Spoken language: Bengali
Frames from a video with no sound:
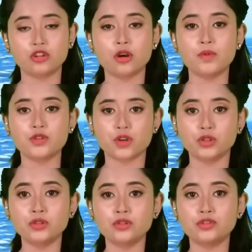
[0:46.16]
তবে
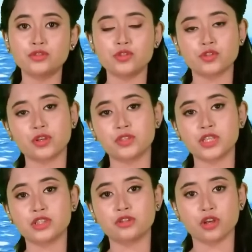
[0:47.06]
জলদস্যু
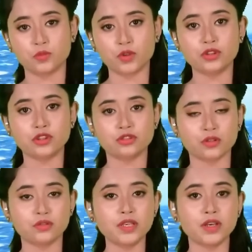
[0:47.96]
সন্ত্রাসী তৎপরতা
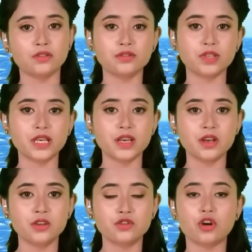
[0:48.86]
সহ এই অঞ্চলে
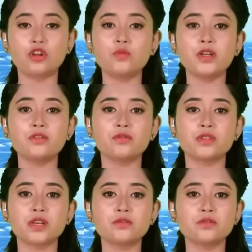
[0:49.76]
চলমান
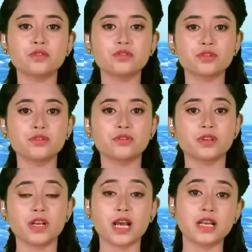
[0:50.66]
নৌযানগুলোর জন্য
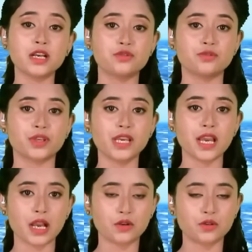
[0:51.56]
নানা ঝুঁকি
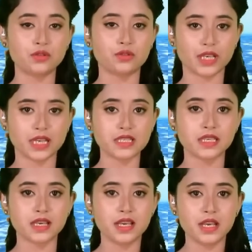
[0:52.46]
এখনও রয়ে
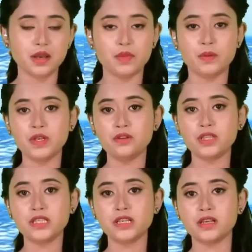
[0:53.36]
গেছে বিভিন্ন
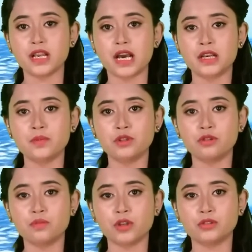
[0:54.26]
দেশের
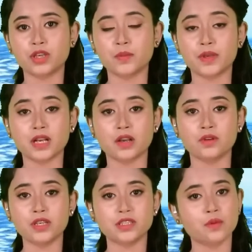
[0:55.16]
নানাবিধ পদক্ষেপের
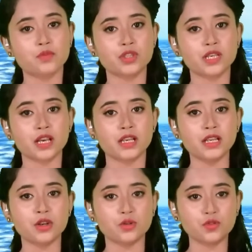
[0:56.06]
কারণে
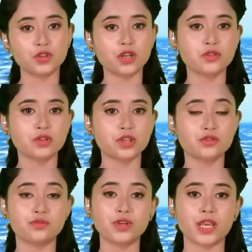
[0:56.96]
সাম্প্রতিককালে নৌ
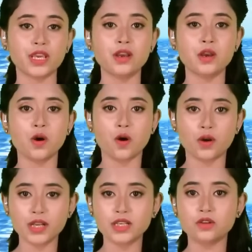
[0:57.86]
চলাচলের ঝুঁকি
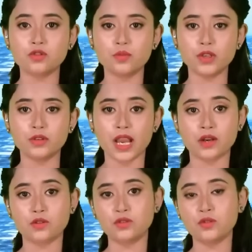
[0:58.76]
অনেকটা কমলেও
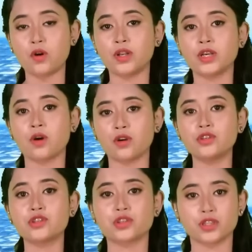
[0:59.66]
এখনও অনেক
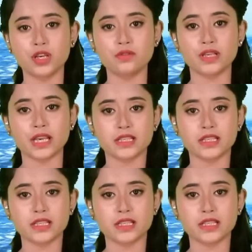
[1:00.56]
অনিশ্চয়তা রয়ে